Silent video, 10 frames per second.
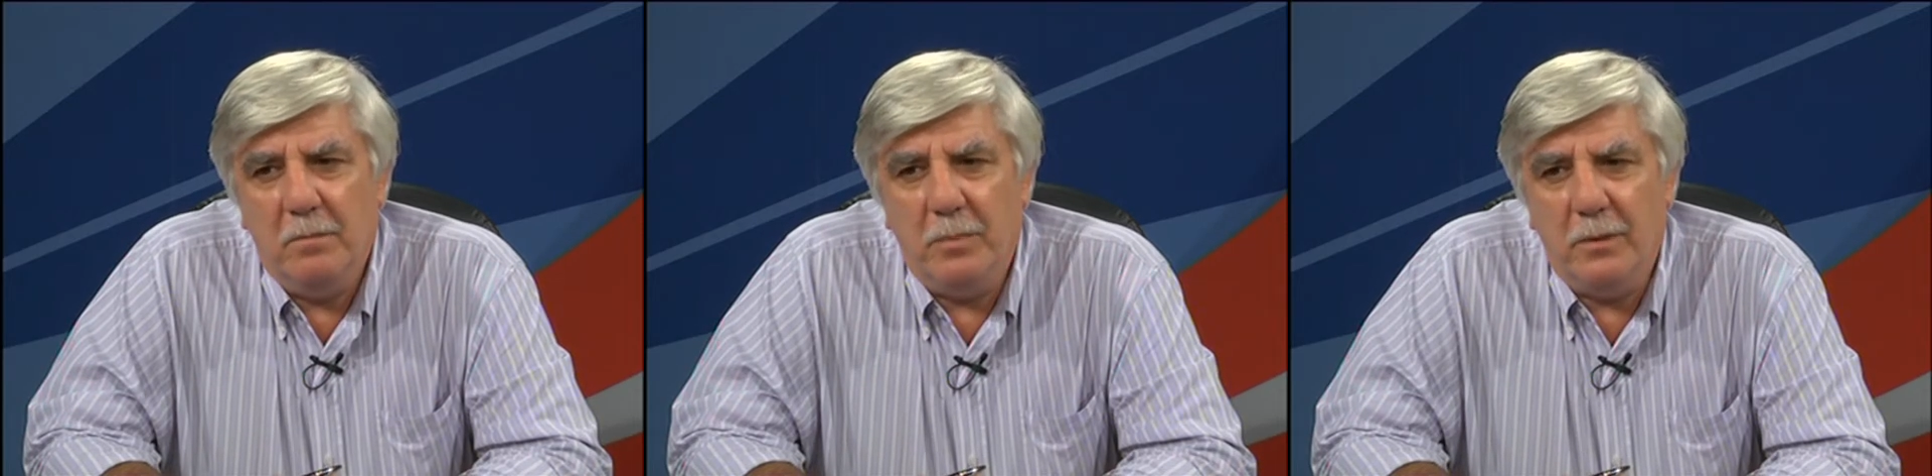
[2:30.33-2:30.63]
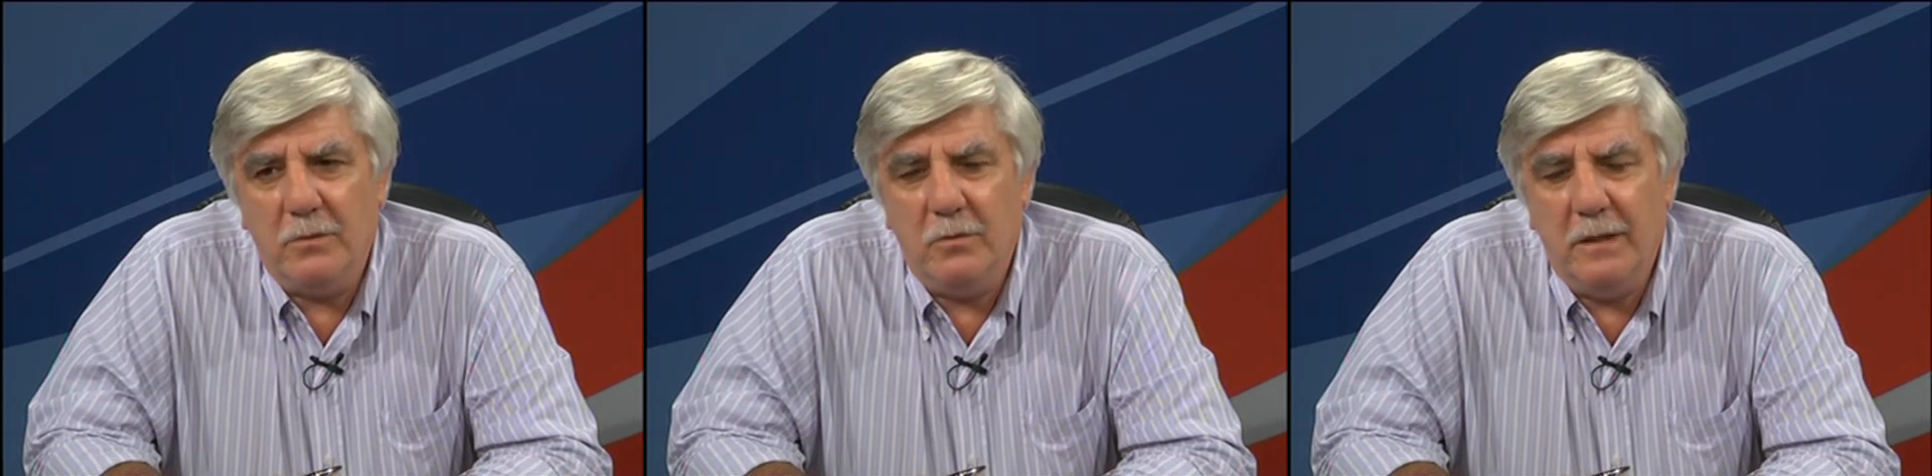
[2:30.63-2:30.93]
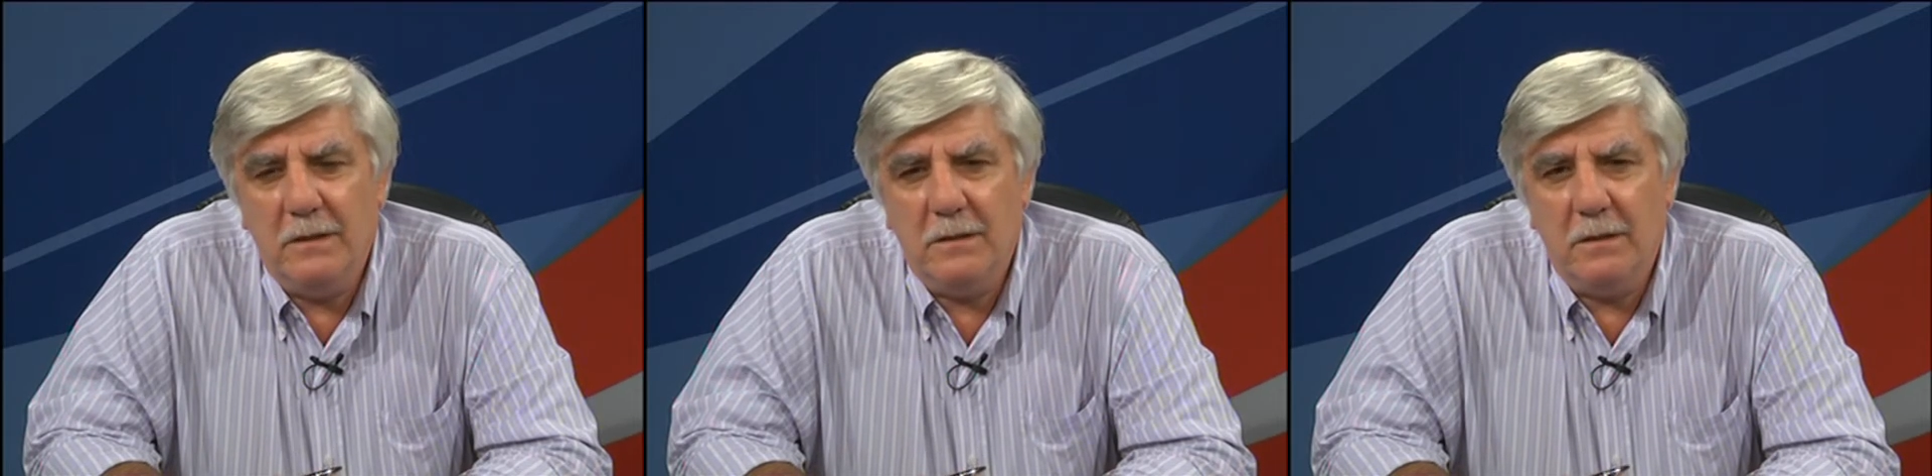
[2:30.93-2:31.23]
pero a su
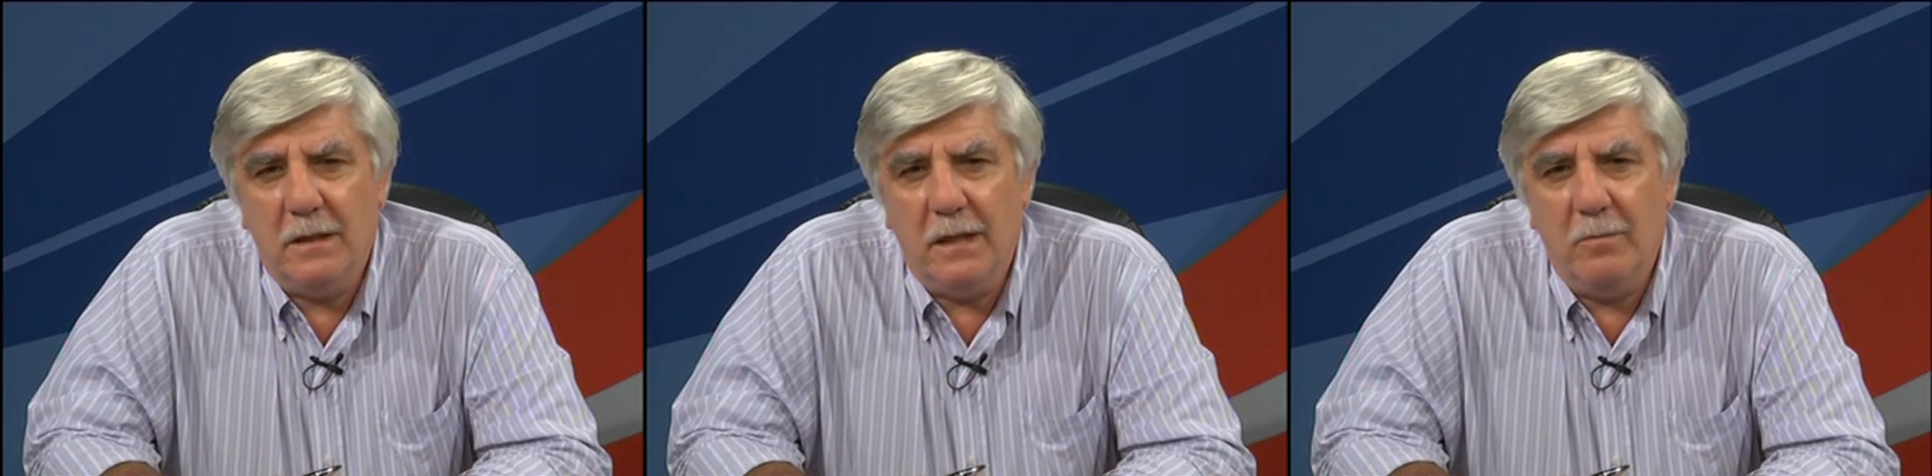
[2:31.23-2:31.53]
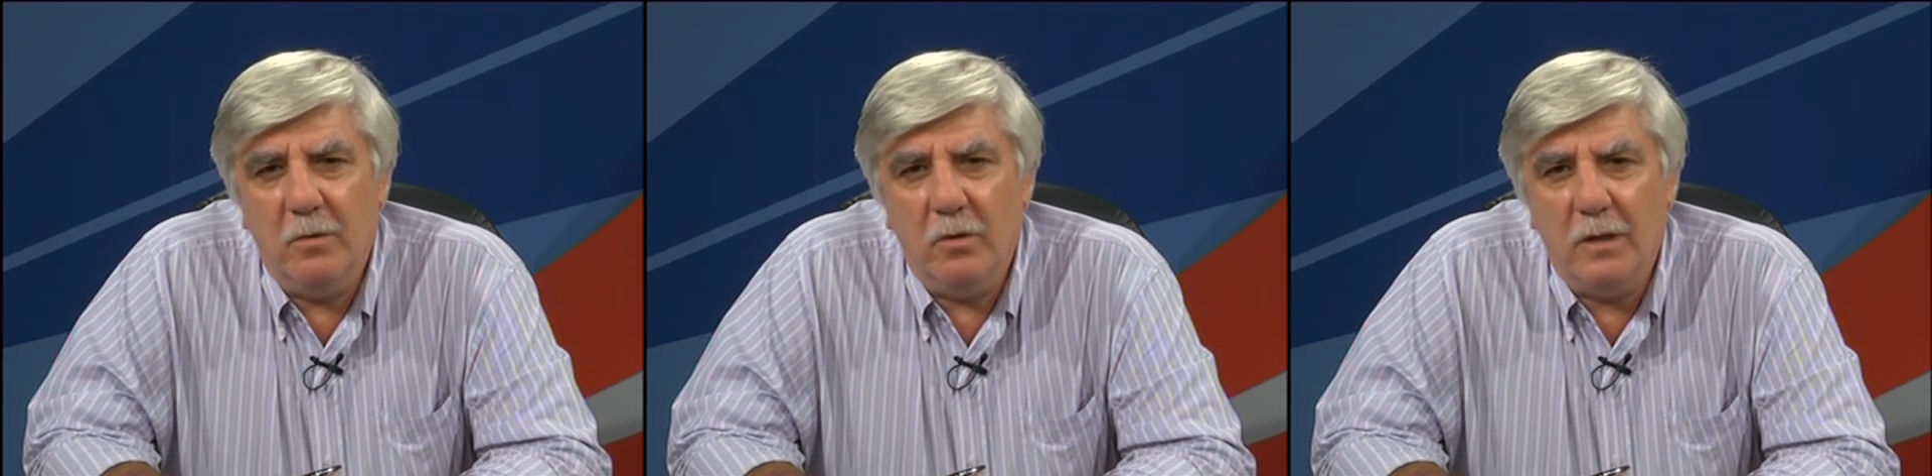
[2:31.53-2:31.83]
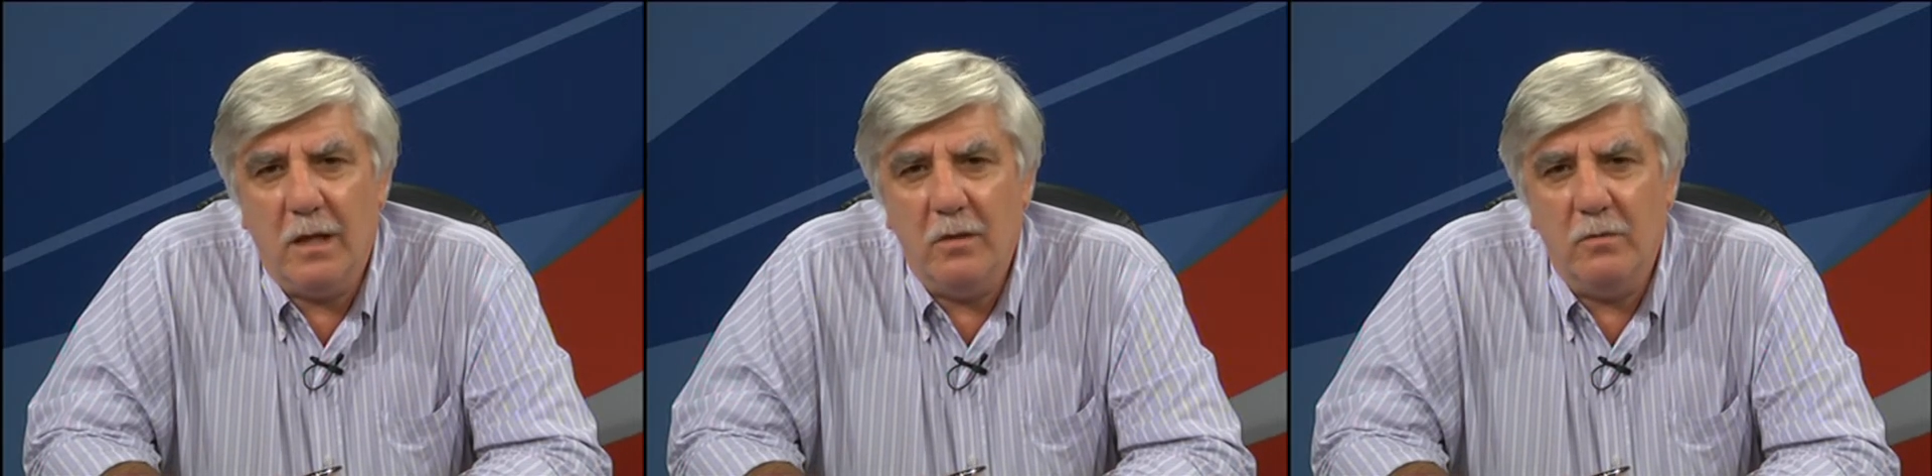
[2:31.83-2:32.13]
vez queremos
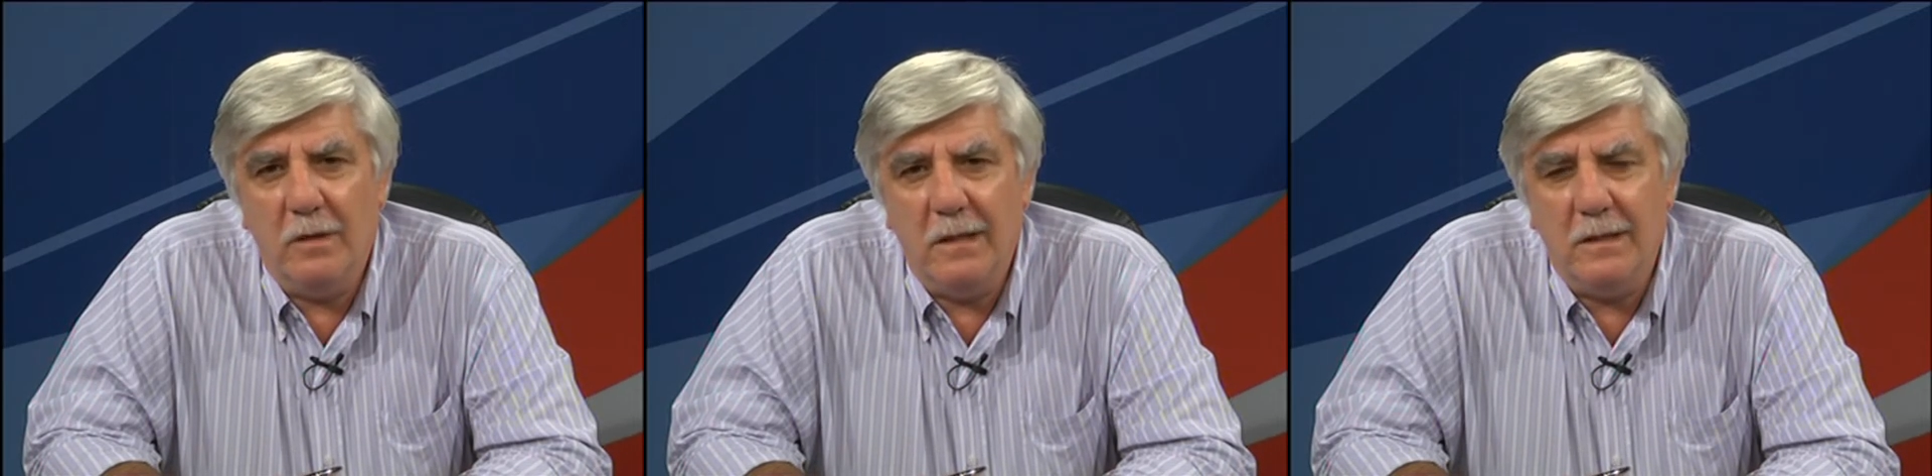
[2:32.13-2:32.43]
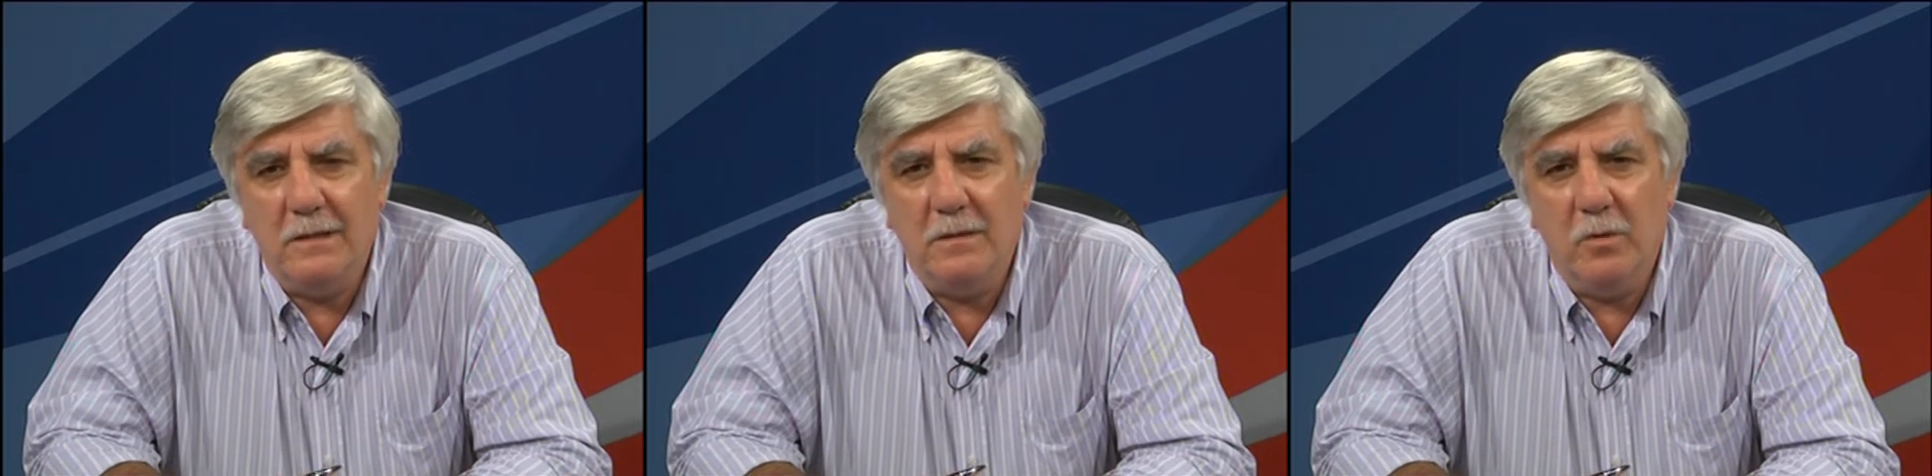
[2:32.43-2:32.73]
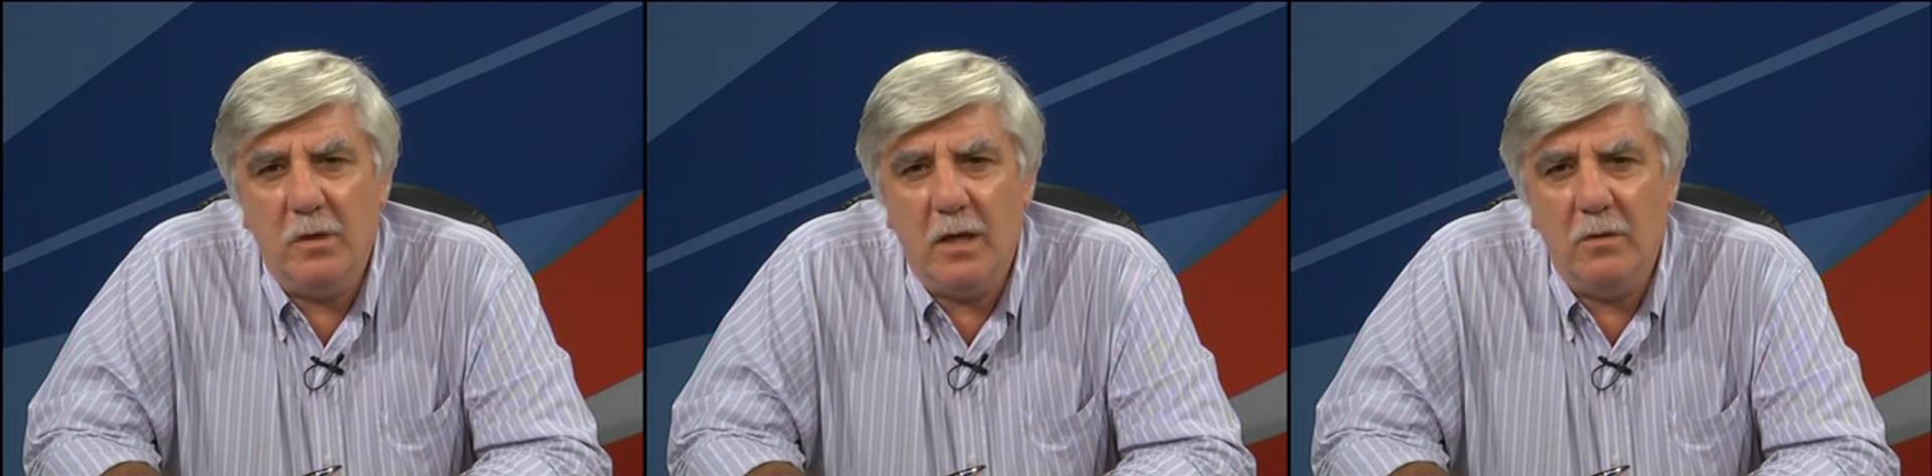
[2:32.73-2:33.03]
dotarlo de un
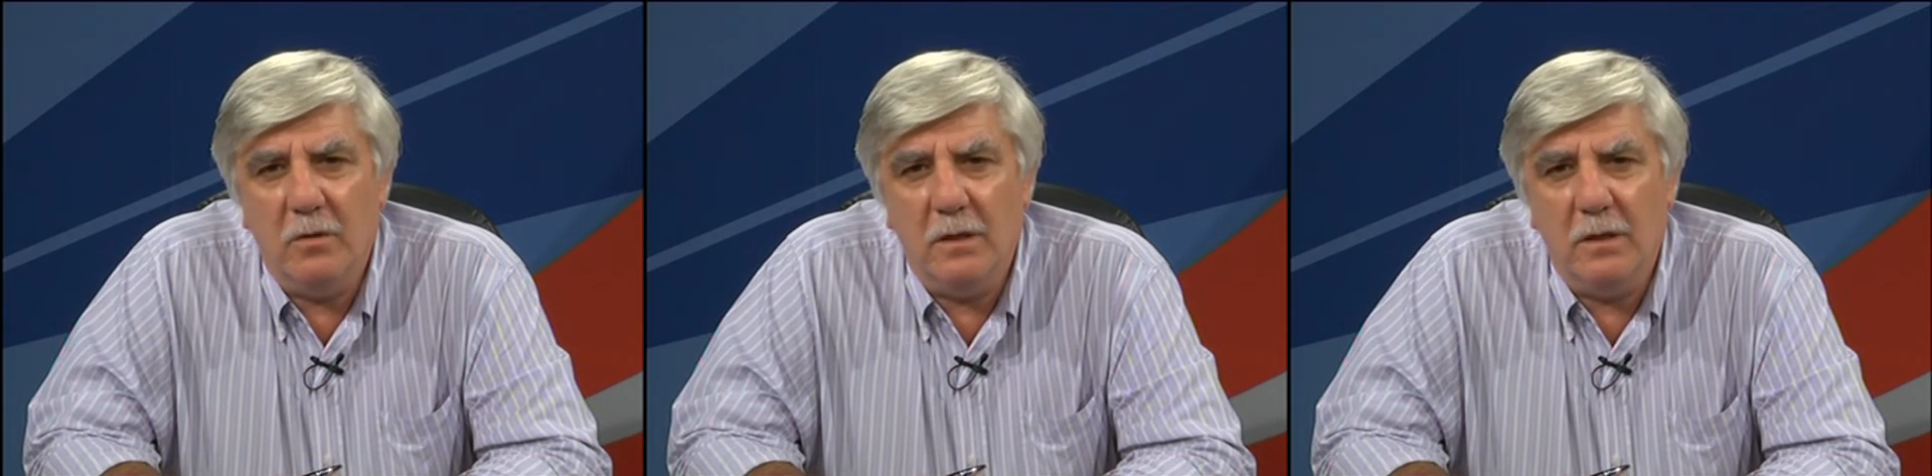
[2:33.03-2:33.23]
altísimo grado